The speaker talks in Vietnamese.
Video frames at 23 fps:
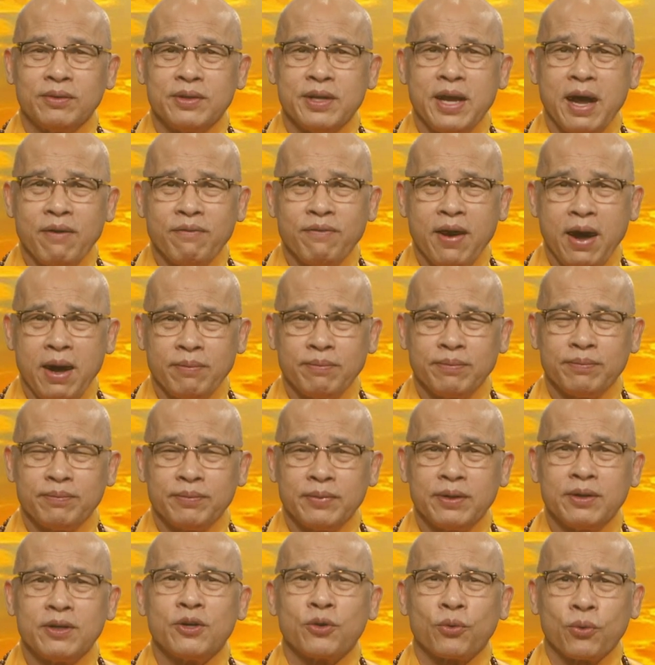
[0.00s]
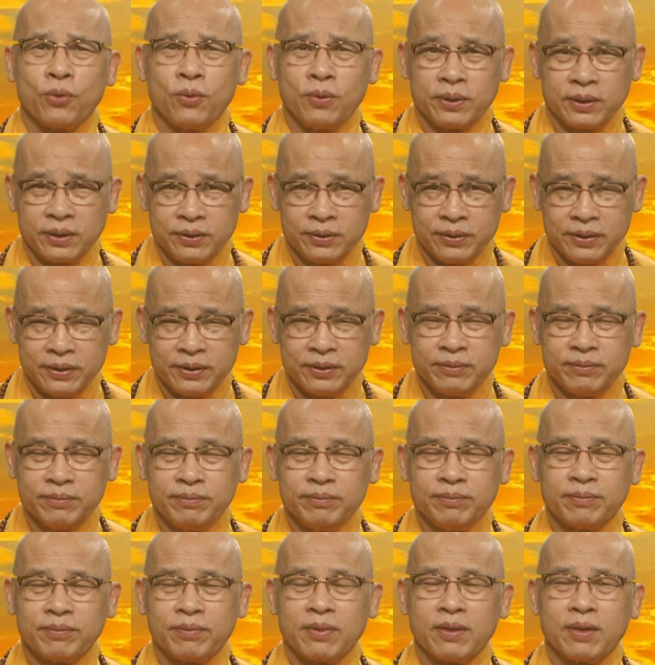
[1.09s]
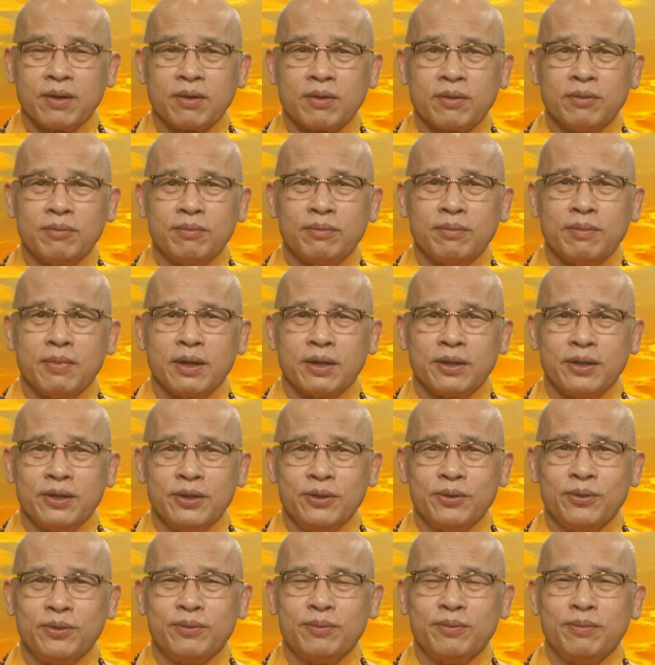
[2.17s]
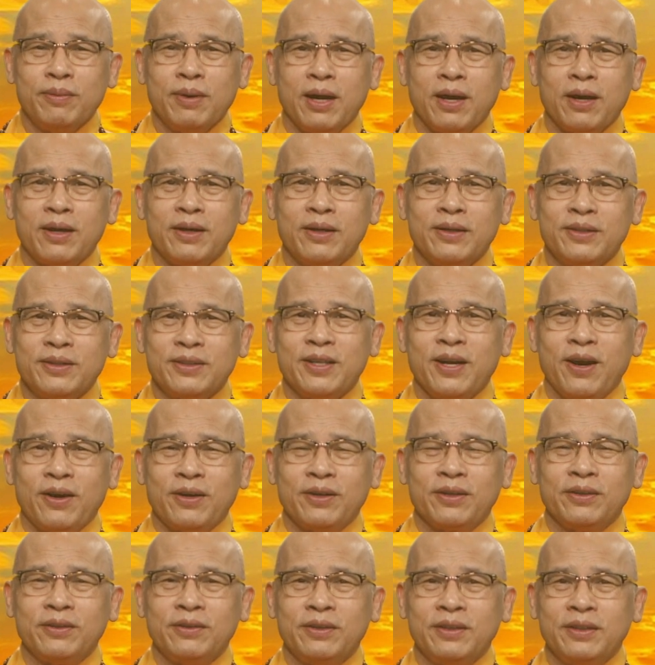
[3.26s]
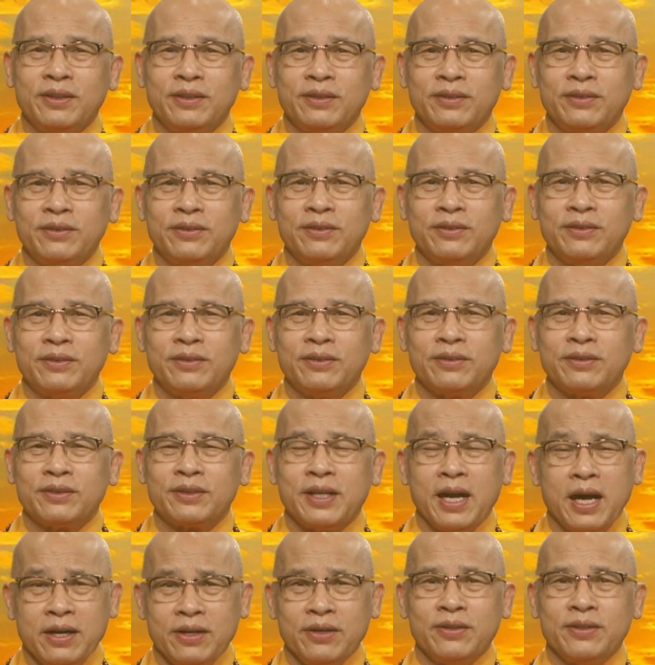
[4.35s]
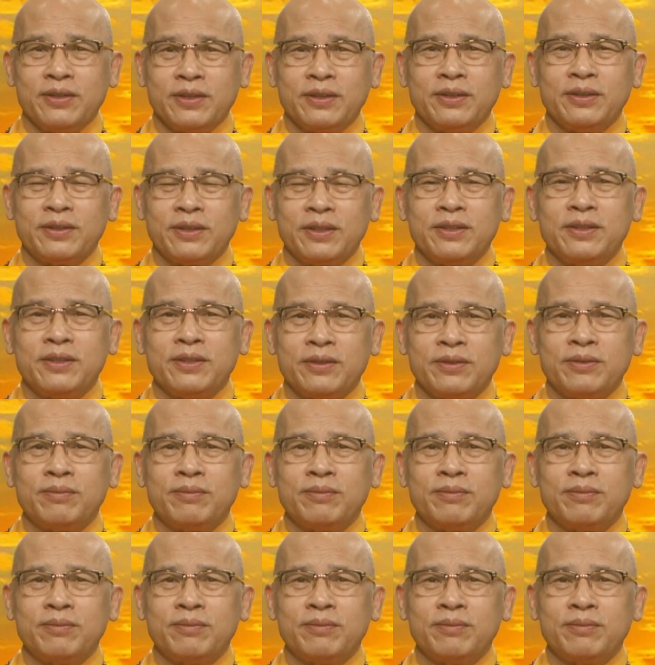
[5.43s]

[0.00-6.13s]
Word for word: giáo pháp là con đường mà nếu mà hướng dẫn ờ, sai đường thì